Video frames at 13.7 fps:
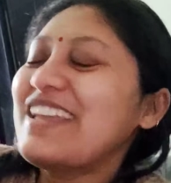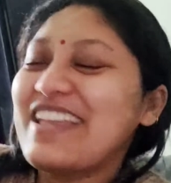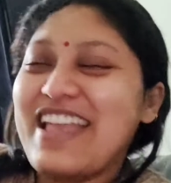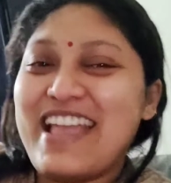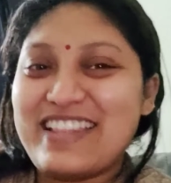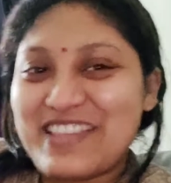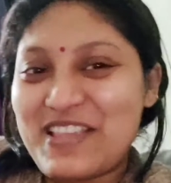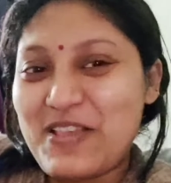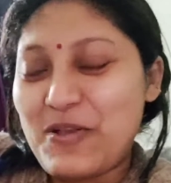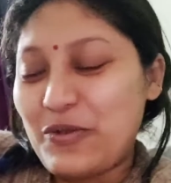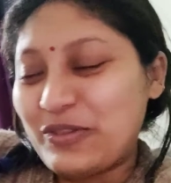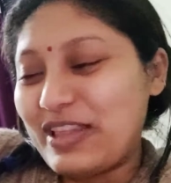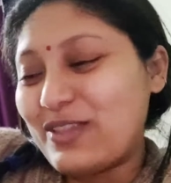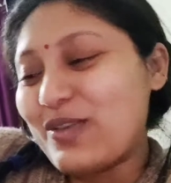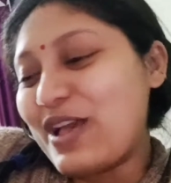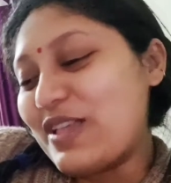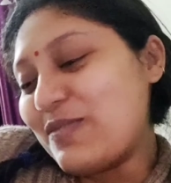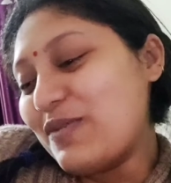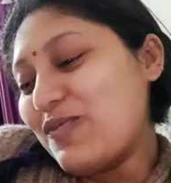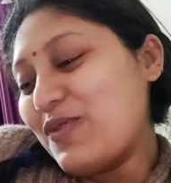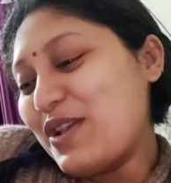ये ऐसे ही होता है तो
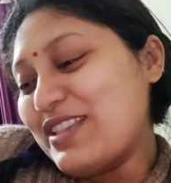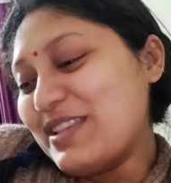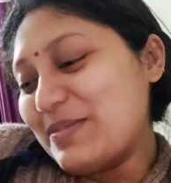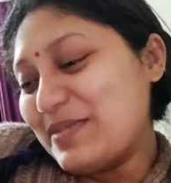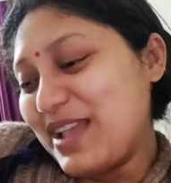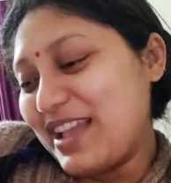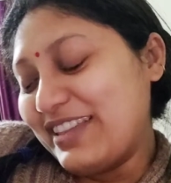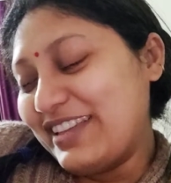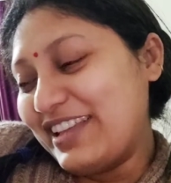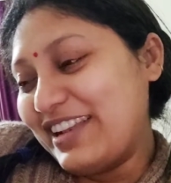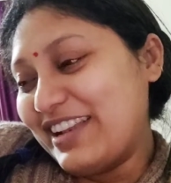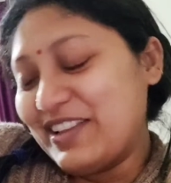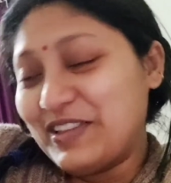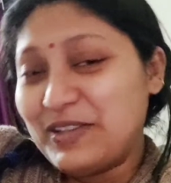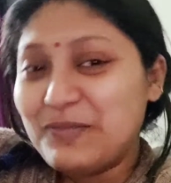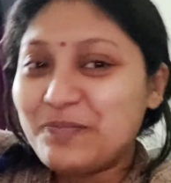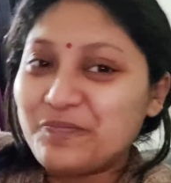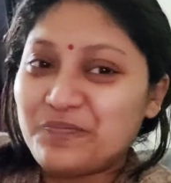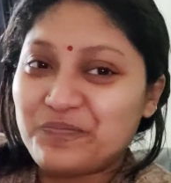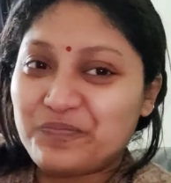आज मैं वही सब याद कर रही थी